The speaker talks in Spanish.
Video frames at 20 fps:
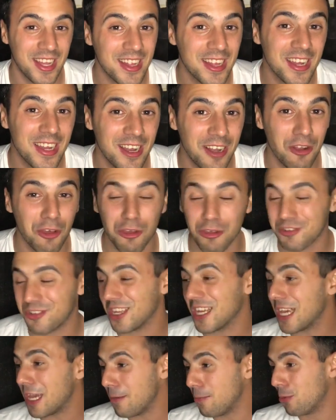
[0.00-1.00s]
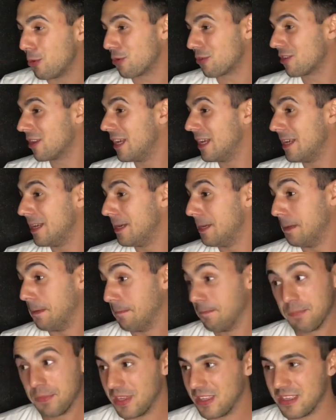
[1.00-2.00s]
que tienen los dos equipos.
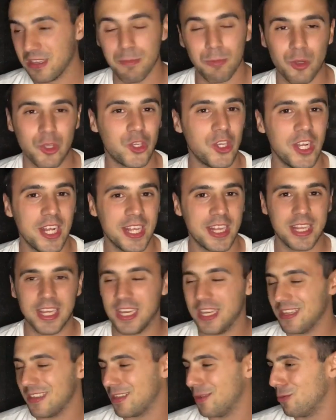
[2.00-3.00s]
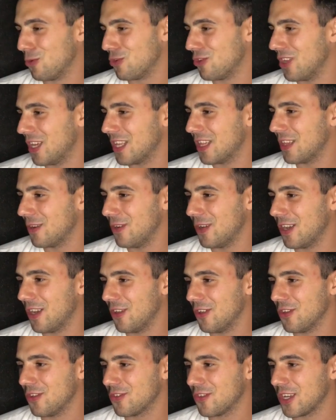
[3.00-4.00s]
Es emocionante, ¿eh? es emocionante ver a
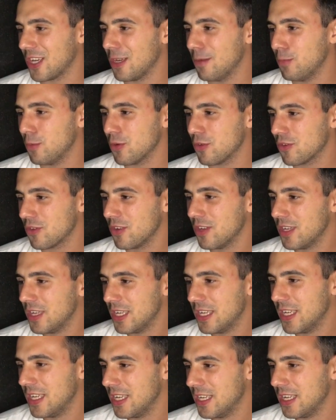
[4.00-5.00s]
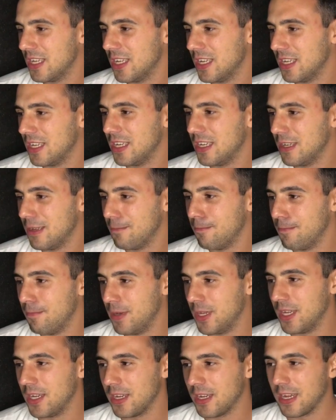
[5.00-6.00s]
los dos equipos,
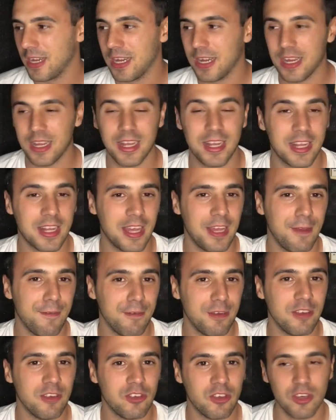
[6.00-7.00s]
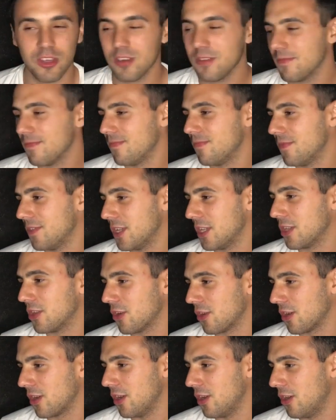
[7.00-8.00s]
ver eh, esta definición del
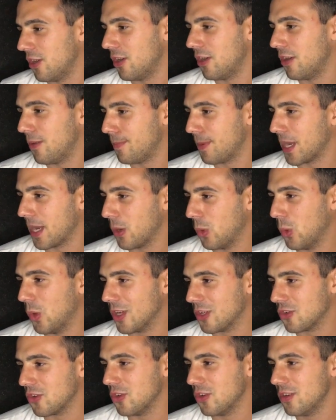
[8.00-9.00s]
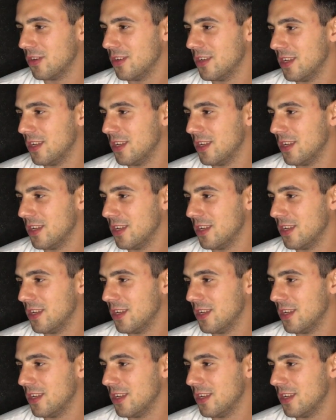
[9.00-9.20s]
torneo paraguayo